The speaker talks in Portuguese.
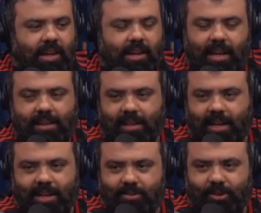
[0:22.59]
quem tá na
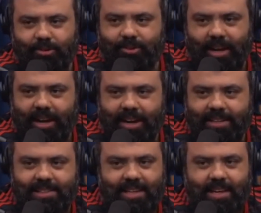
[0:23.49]
região do
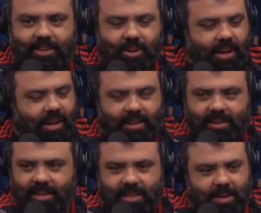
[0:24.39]
jacarezinho aí, ó,
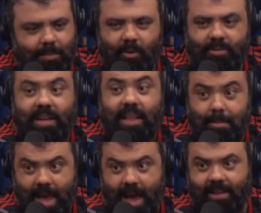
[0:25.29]
irmão, vai dar
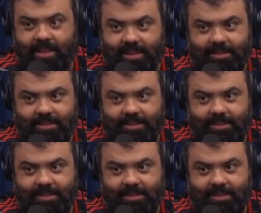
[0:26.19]
merda.